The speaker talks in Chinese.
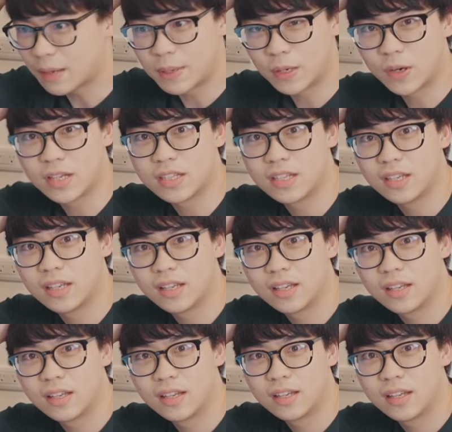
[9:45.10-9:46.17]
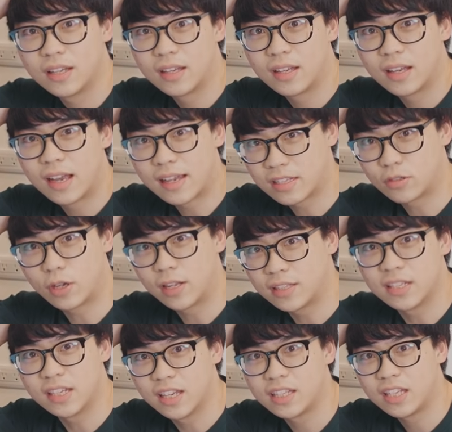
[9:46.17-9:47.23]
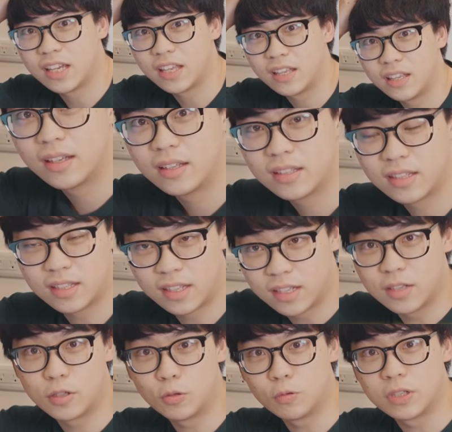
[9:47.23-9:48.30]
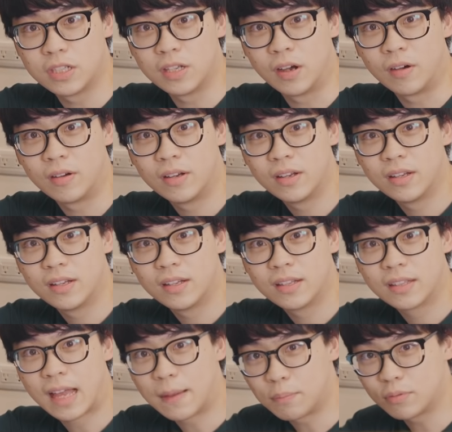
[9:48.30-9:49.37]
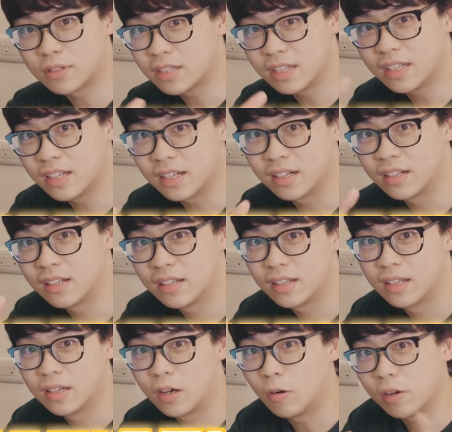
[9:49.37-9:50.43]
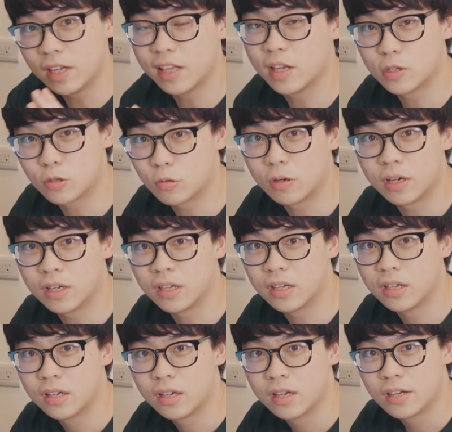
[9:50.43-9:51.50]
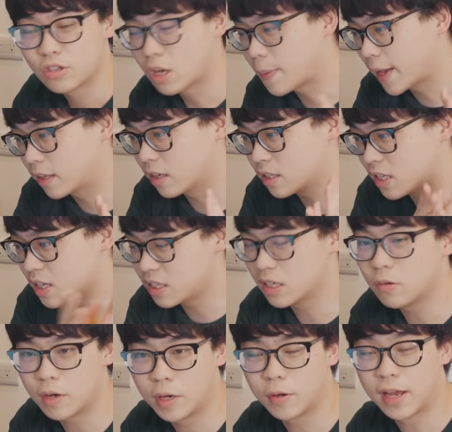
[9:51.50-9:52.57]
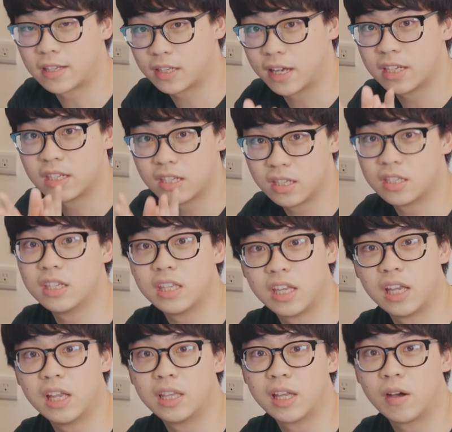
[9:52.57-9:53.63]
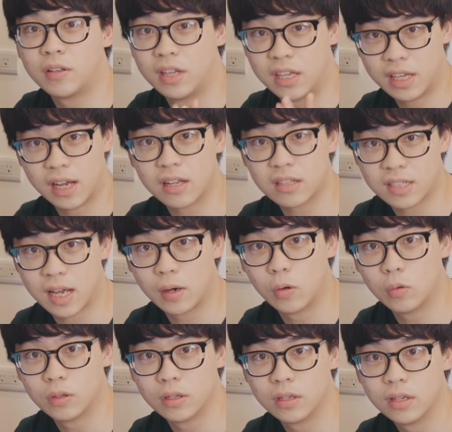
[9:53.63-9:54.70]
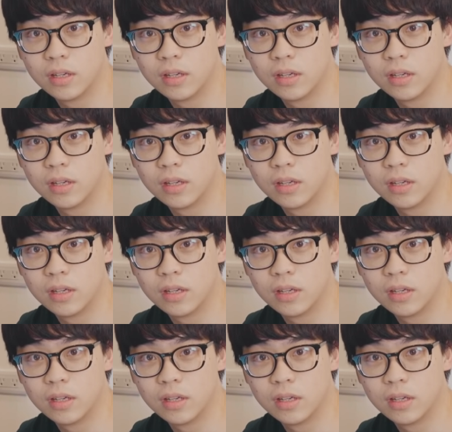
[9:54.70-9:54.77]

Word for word: 但没关系，还是赚了这些钱。这真的数字哦，它不是一个红绿点数而已， ShopBack 的现金回馈它是可以实际提领到你的银行账户的，